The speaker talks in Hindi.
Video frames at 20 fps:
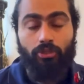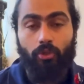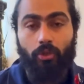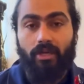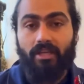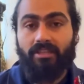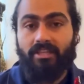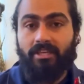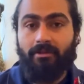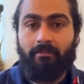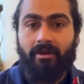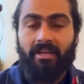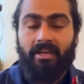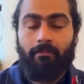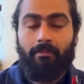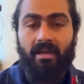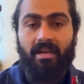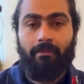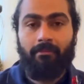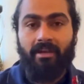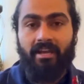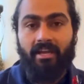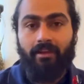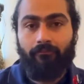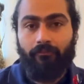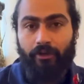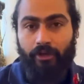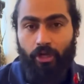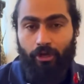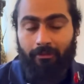दो या तीन महीने पहले मैंने
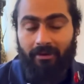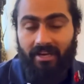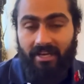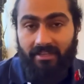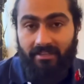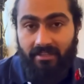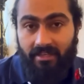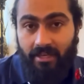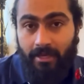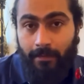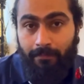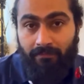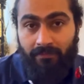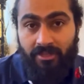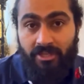एक वीडियो बनाई थी